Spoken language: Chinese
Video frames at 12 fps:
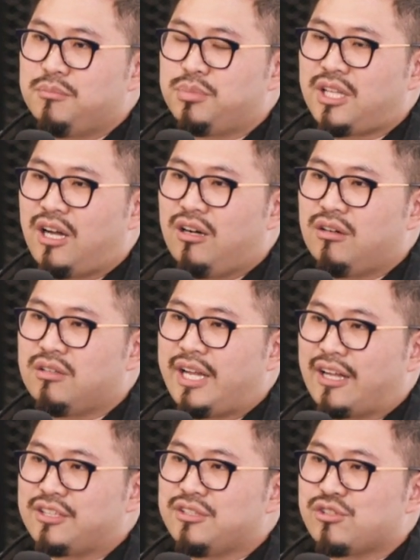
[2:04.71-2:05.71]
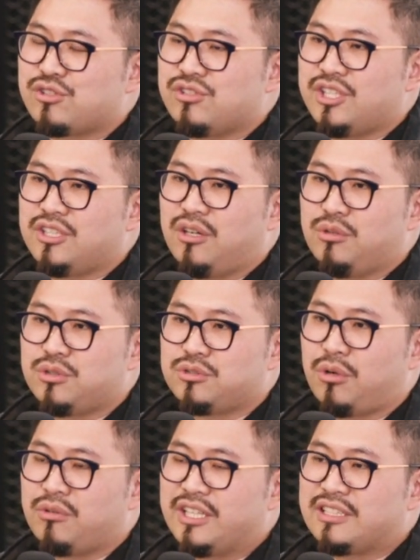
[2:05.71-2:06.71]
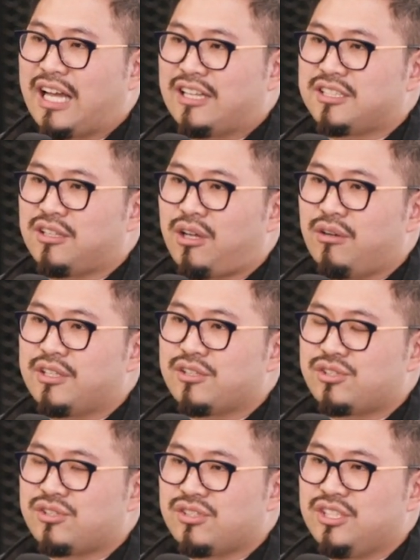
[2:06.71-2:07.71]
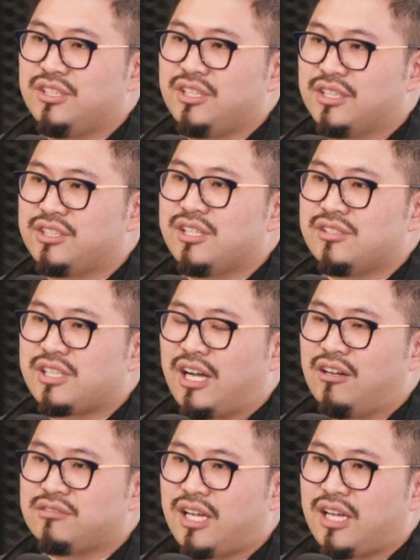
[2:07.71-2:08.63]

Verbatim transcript: 不到两年的时间呢，我就从零打造到一个十亿的一个电商哦。